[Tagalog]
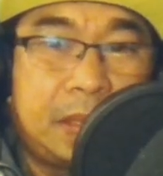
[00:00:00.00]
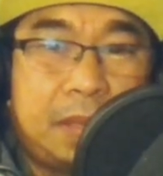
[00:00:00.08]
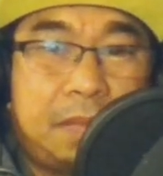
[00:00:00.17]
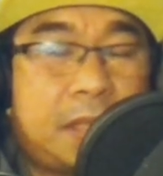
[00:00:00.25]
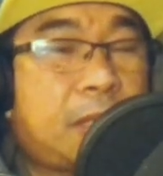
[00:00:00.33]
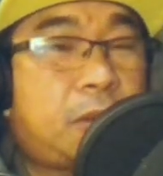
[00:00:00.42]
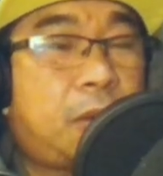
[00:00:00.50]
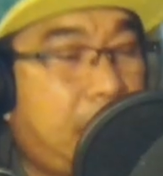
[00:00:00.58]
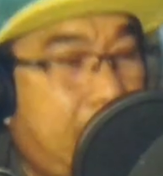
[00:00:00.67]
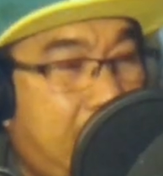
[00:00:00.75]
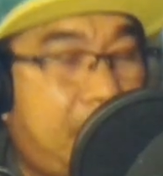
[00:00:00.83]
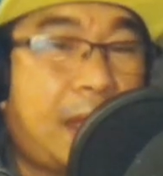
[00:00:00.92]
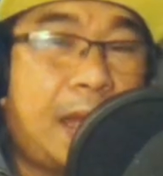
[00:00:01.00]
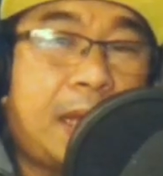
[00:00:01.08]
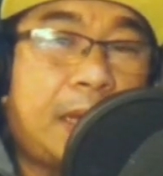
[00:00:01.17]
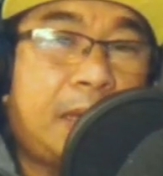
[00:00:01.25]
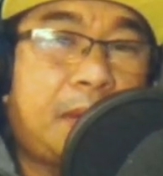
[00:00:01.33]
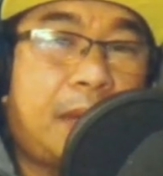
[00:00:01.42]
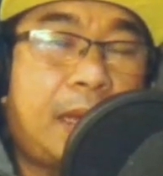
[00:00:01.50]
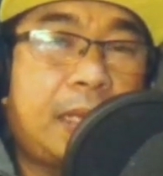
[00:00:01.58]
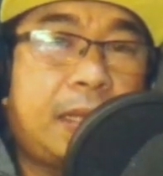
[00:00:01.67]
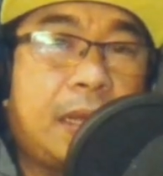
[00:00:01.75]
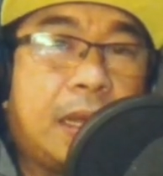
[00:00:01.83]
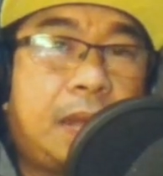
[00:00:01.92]
Basta tuloy lang mga karilto ang
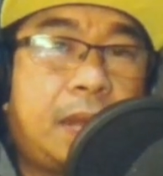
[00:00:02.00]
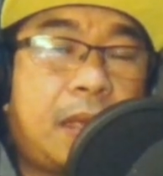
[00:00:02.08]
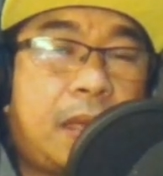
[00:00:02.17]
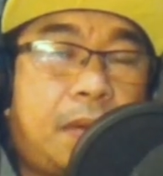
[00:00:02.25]
ating